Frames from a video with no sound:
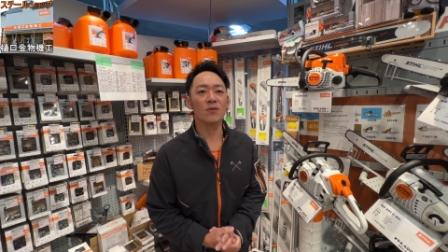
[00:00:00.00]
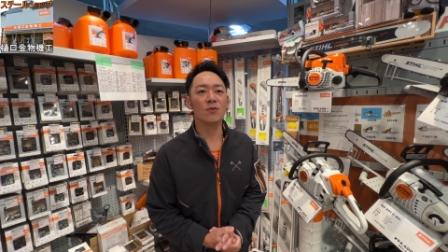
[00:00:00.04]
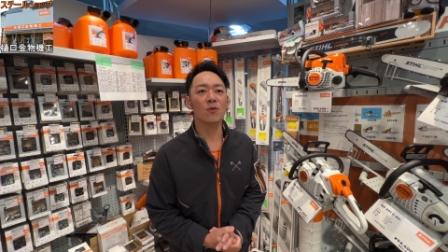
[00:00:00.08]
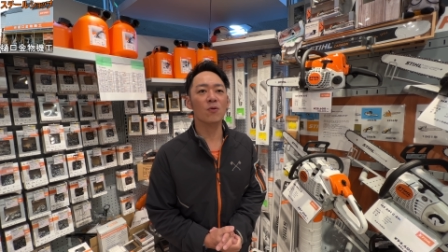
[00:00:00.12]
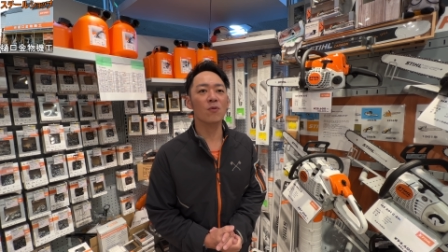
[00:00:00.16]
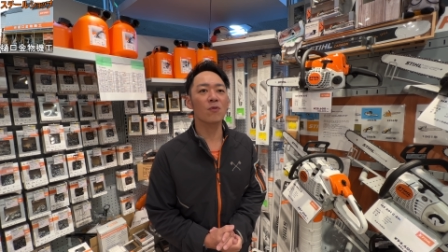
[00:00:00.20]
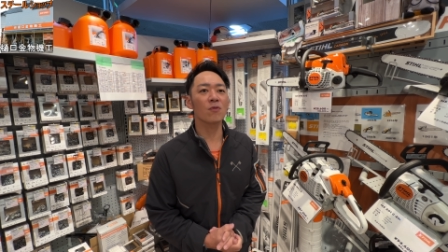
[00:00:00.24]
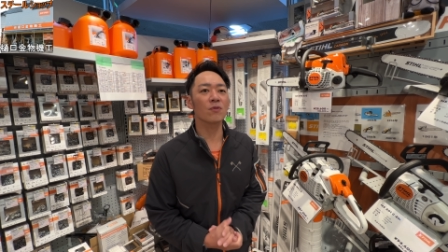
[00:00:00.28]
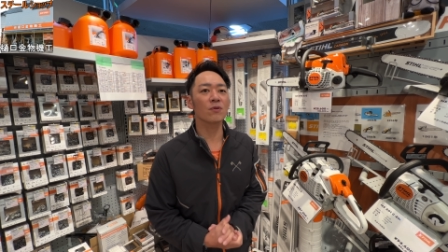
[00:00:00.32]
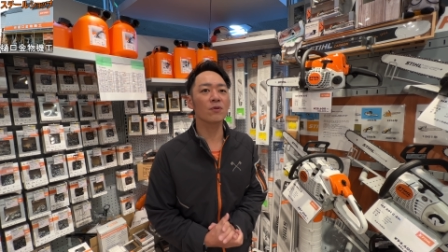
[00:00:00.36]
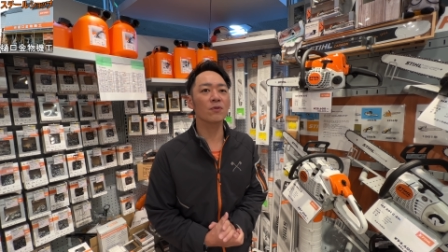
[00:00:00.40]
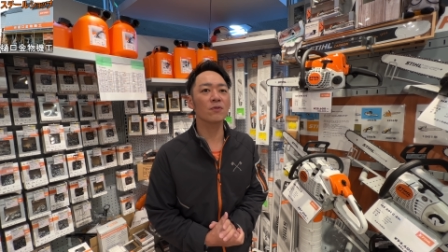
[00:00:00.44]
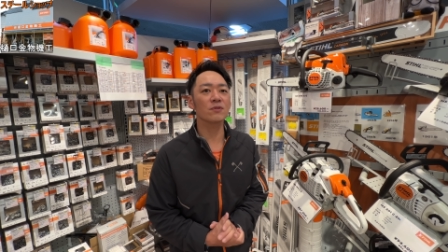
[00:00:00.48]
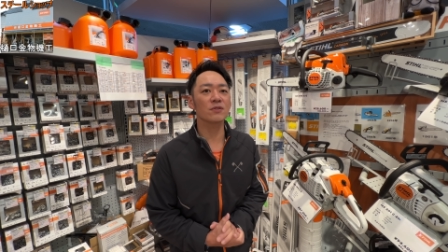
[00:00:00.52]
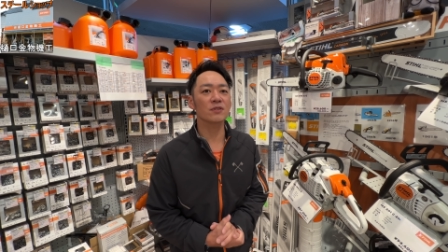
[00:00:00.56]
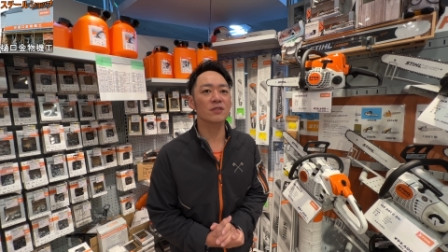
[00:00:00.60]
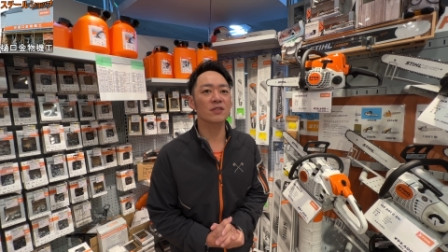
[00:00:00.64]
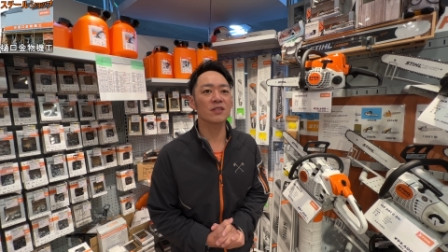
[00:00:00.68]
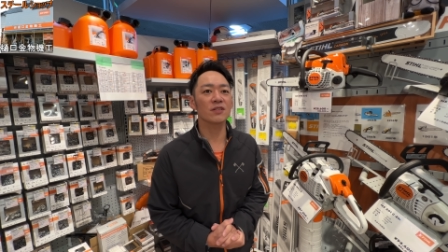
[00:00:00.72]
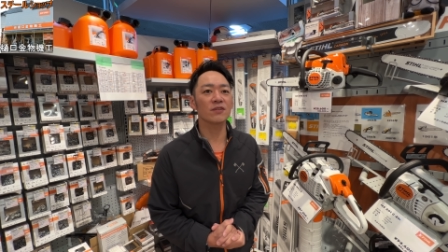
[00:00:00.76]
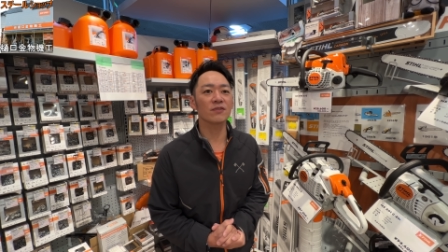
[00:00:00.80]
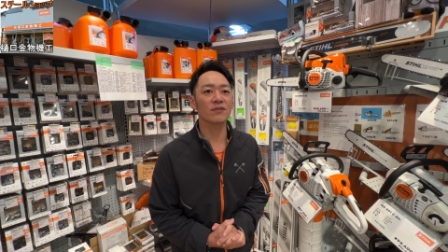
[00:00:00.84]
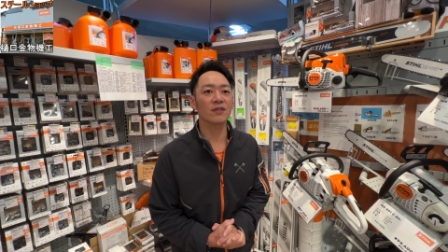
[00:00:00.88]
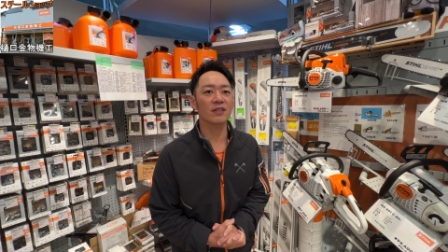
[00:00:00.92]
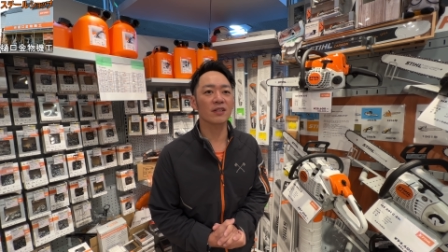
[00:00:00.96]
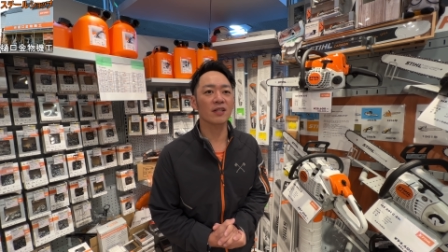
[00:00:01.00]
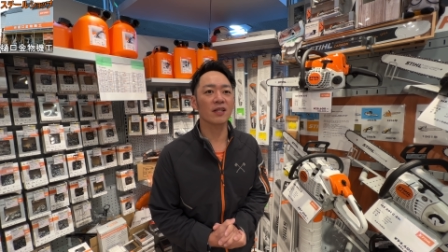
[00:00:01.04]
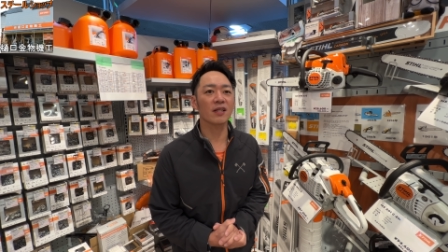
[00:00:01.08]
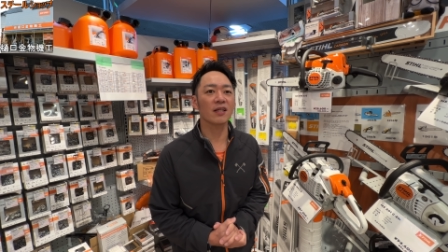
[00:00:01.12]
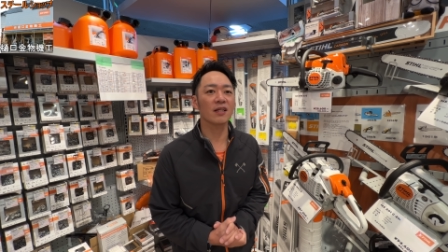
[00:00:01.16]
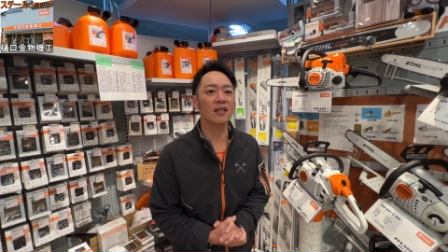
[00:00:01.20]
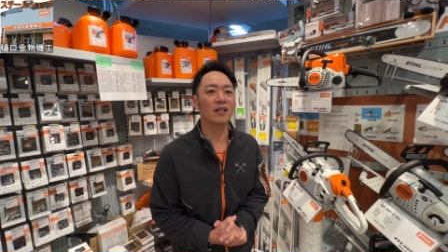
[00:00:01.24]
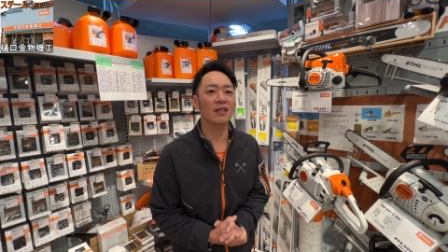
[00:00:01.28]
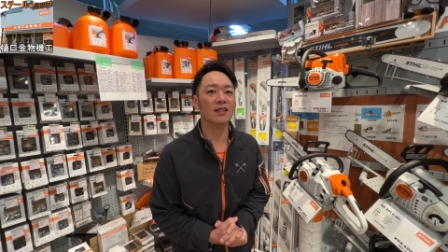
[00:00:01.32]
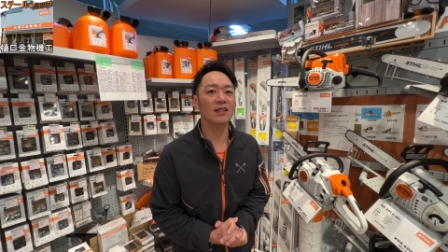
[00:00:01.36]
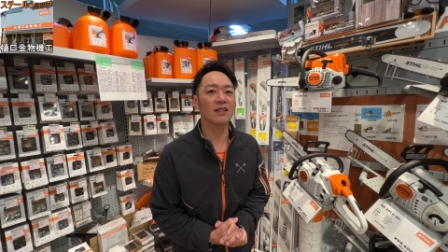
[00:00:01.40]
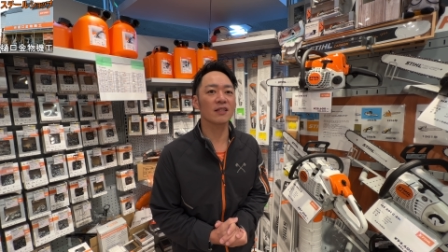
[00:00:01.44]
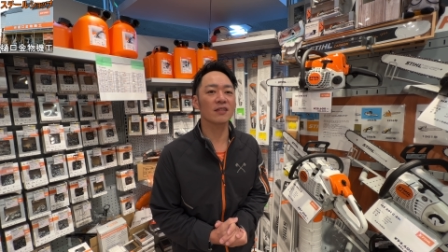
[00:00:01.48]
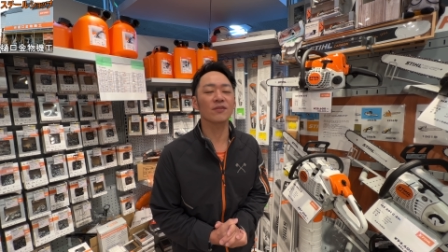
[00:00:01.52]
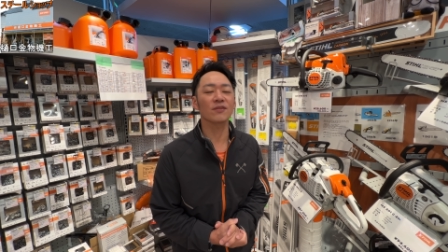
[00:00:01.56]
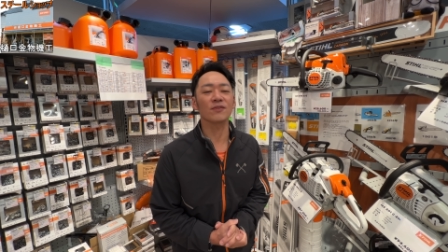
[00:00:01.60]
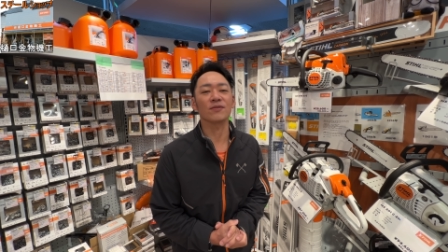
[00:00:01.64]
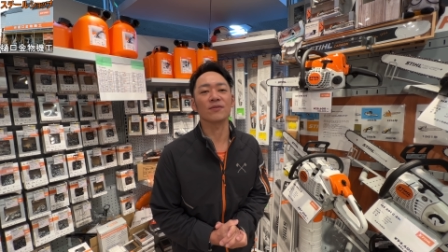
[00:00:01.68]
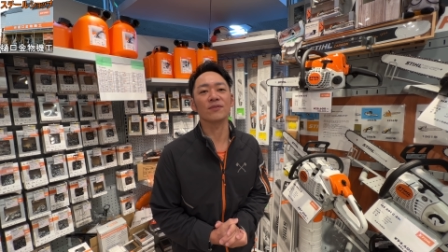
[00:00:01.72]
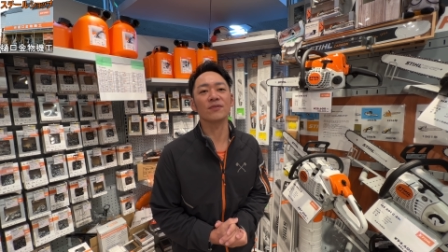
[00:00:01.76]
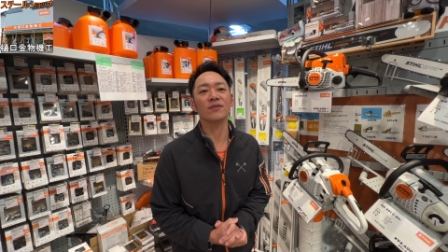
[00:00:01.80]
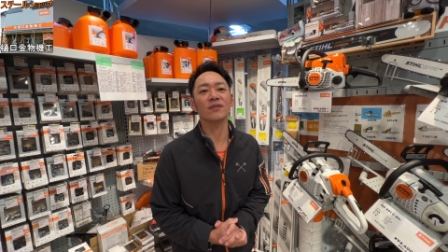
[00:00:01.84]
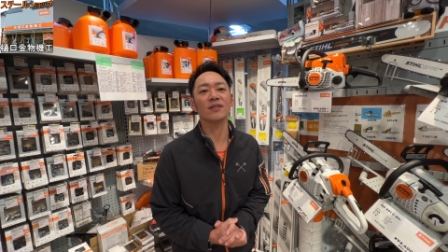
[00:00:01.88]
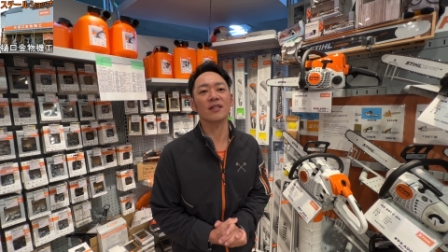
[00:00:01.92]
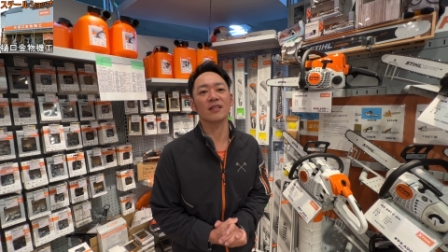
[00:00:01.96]
広葉樹切るのは大変かなとい
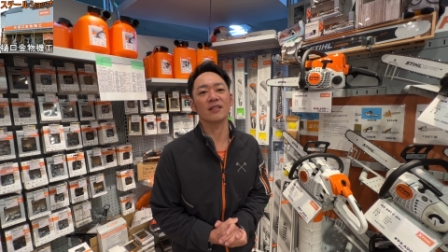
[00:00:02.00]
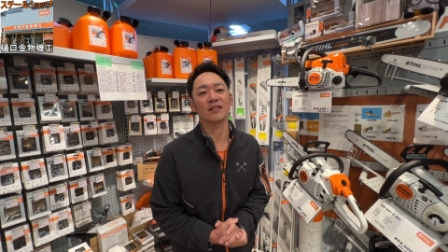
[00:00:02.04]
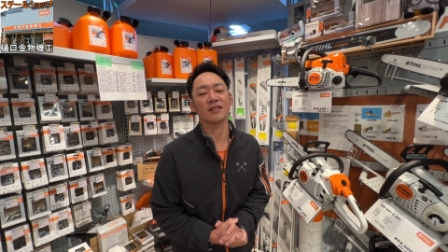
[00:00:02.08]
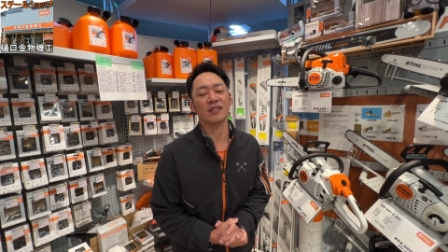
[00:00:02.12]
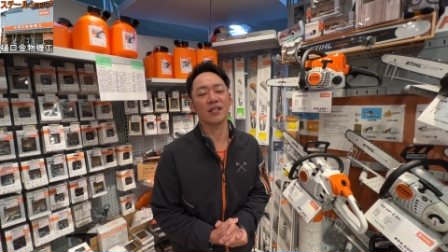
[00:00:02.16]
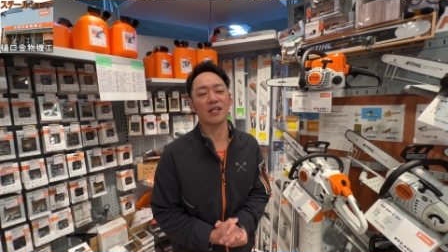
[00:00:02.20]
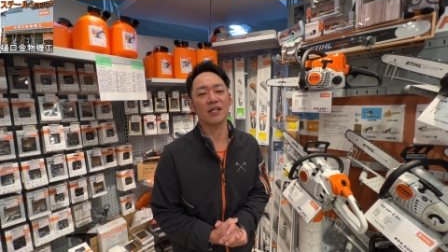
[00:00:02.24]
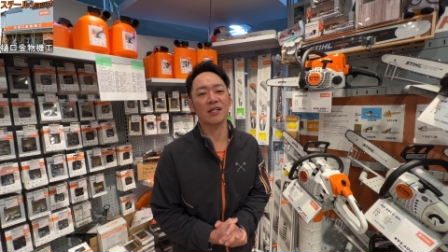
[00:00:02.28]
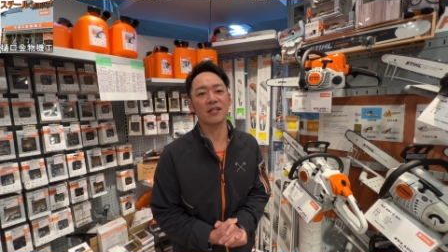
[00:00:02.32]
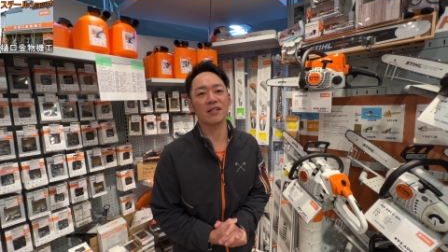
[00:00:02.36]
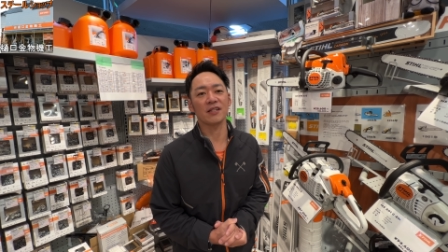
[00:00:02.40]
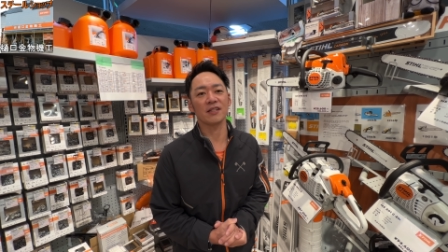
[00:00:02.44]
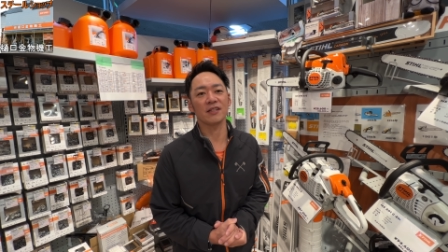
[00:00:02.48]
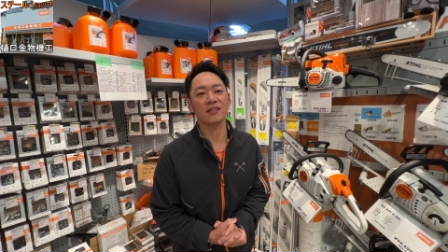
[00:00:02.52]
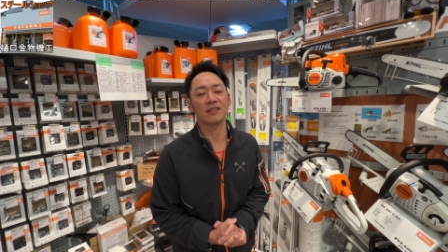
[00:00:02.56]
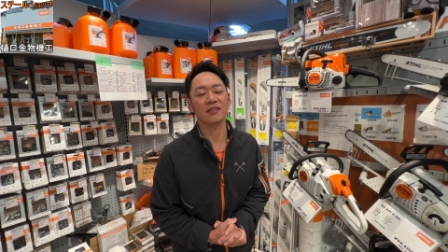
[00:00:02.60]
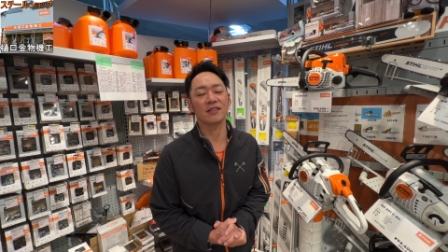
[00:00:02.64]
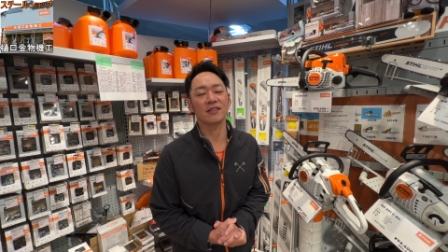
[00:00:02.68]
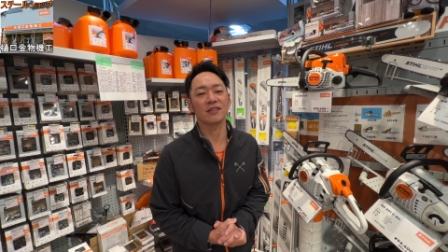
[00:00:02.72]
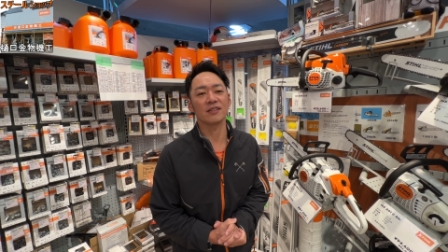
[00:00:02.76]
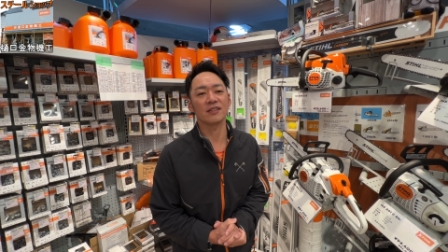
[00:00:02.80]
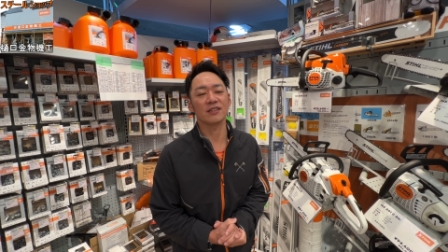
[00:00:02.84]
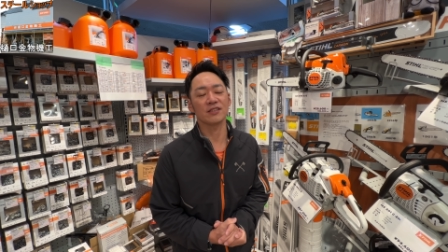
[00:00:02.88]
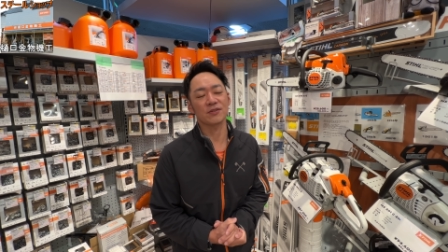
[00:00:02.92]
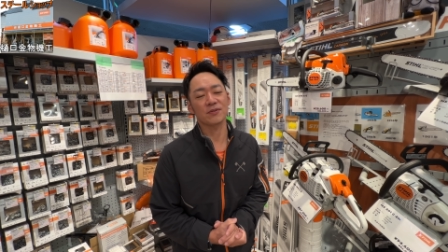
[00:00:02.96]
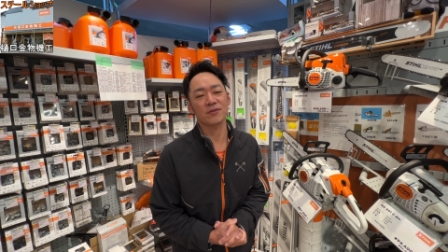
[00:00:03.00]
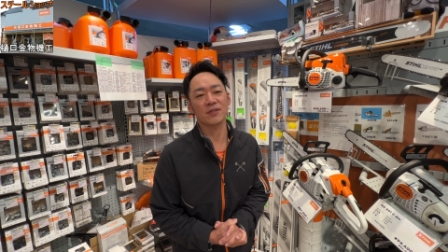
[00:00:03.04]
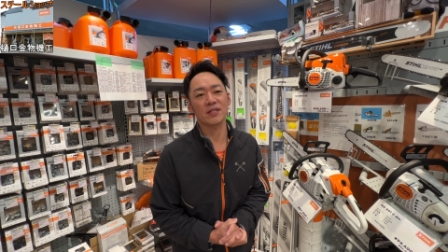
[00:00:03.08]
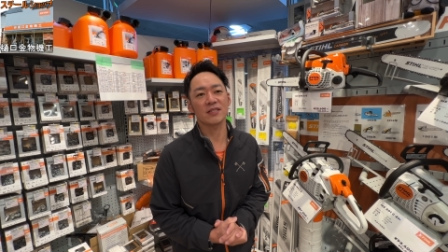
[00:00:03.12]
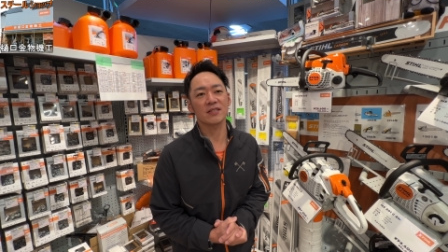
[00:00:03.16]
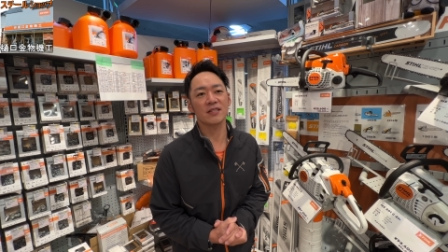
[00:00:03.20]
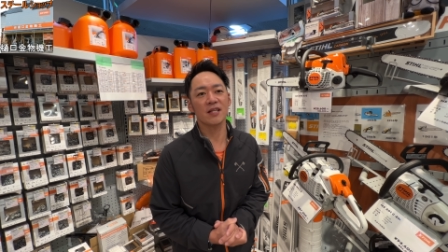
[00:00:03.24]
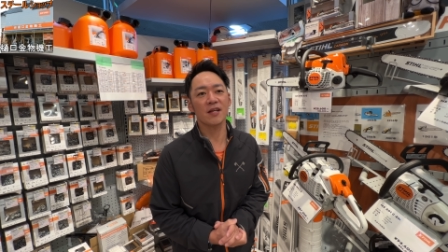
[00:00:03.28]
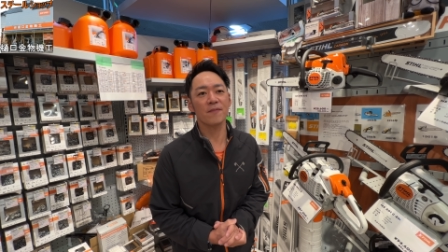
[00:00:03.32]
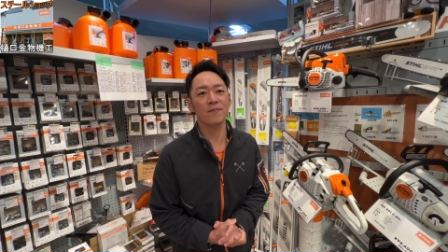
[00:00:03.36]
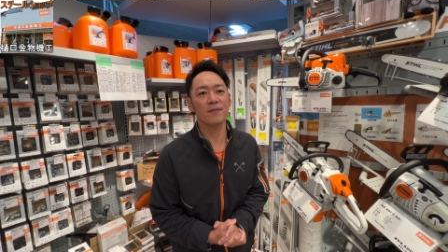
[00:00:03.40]
うふうな、えー、印象ですね。